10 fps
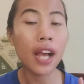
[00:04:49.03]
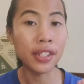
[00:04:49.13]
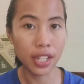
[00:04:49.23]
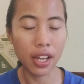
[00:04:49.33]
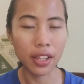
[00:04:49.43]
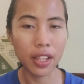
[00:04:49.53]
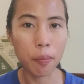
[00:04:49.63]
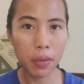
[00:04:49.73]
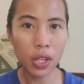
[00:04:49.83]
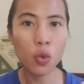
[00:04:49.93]
aja,
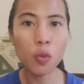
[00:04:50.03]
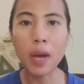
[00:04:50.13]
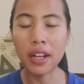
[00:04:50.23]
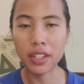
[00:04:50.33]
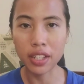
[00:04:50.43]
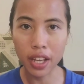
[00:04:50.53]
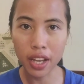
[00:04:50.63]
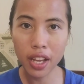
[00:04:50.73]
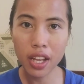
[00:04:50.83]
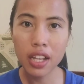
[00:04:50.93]
tapi
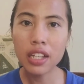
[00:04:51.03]
rupanya